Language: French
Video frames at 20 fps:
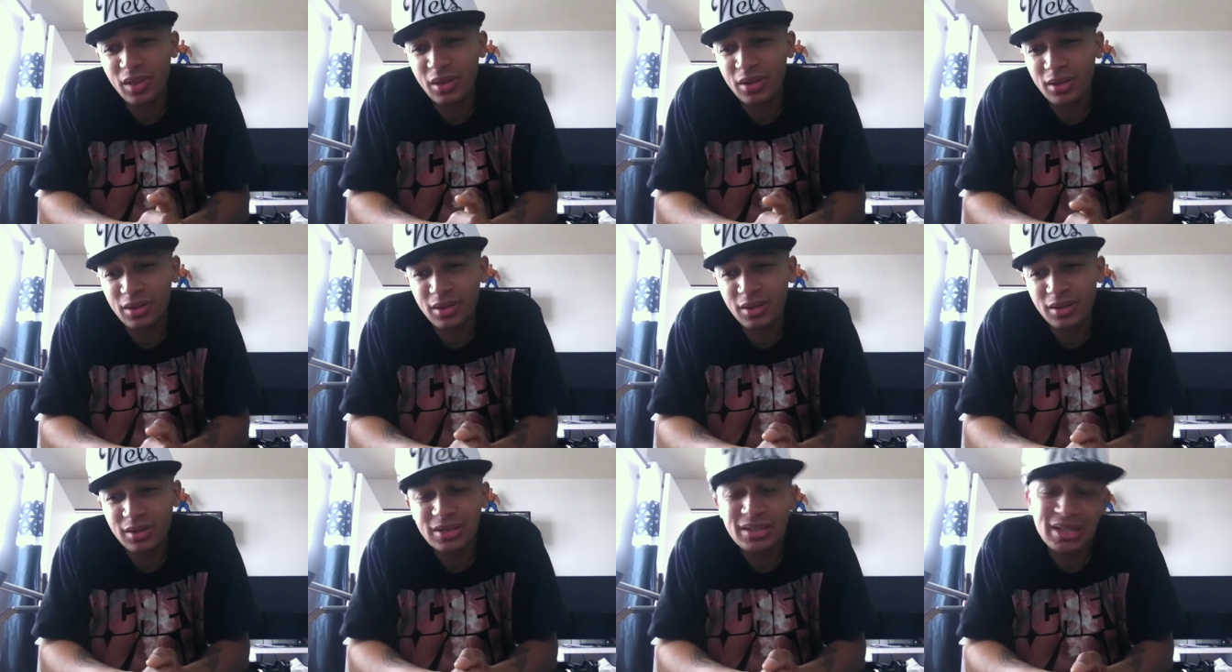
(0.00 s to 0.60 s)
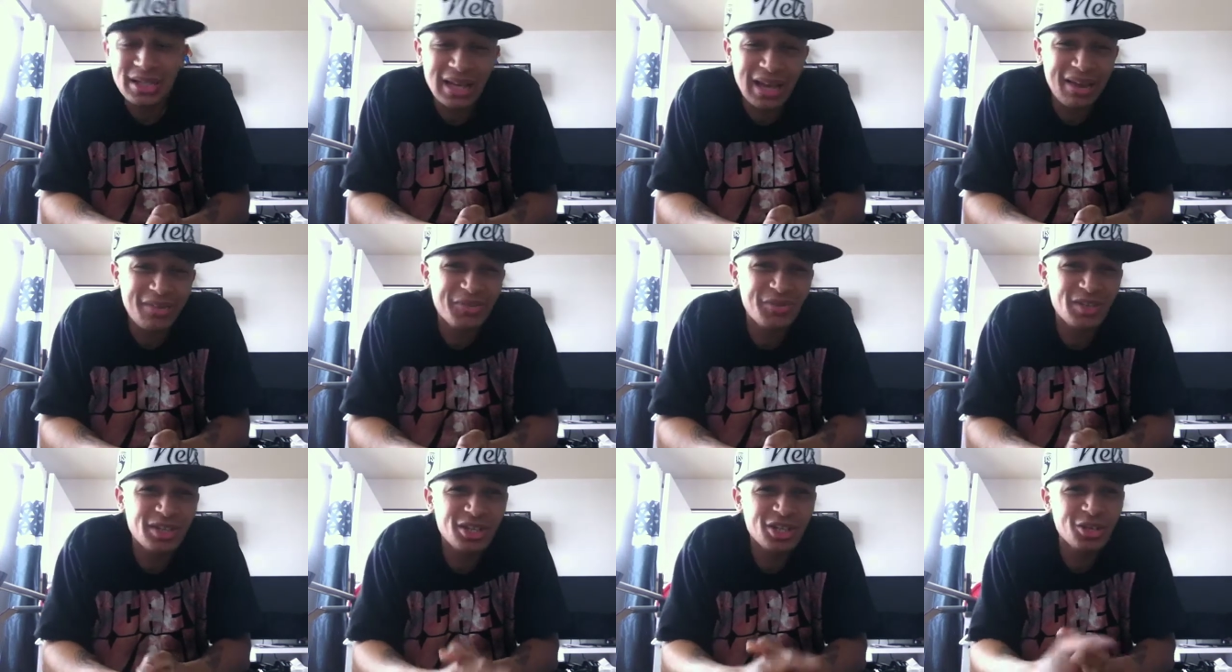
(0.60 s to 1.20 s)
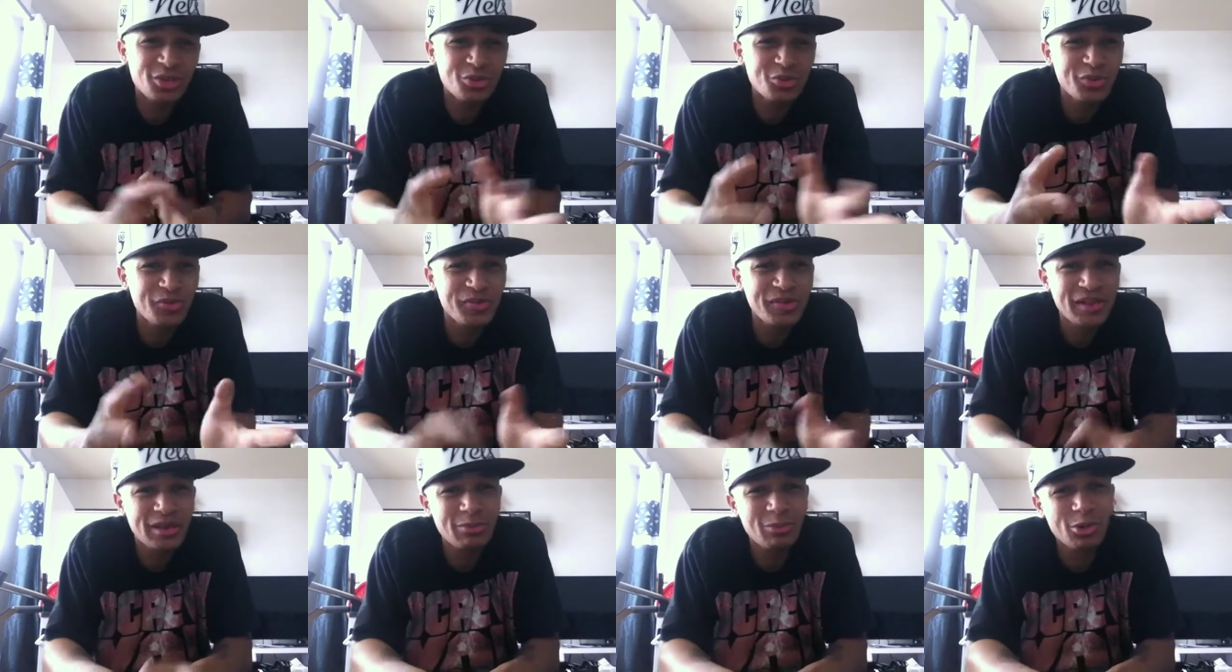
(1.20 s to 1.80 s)
Euh, c'est l'affiche du
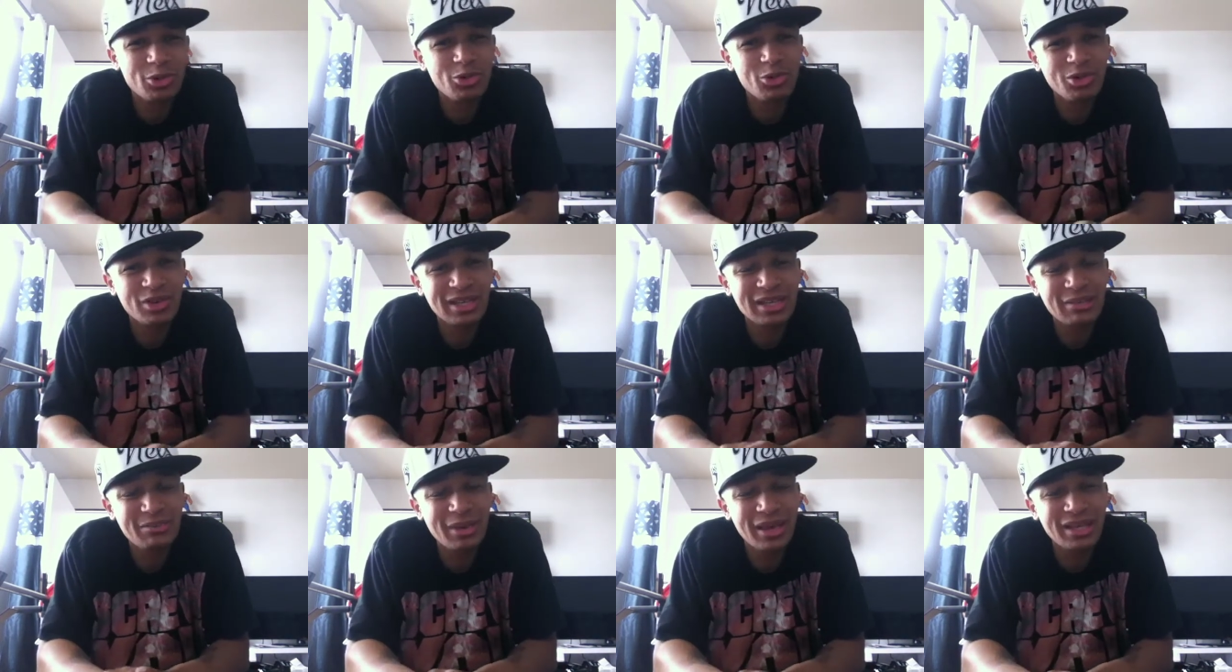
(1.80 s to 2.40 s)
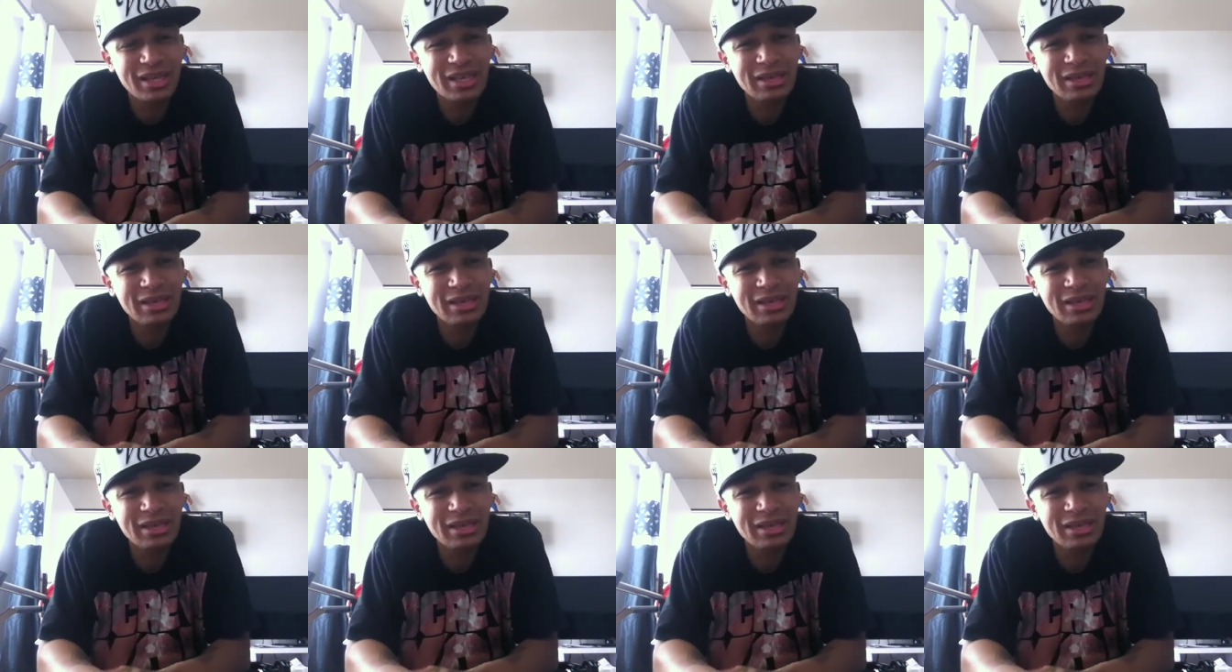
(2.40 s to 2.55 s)
film, entre guillemets,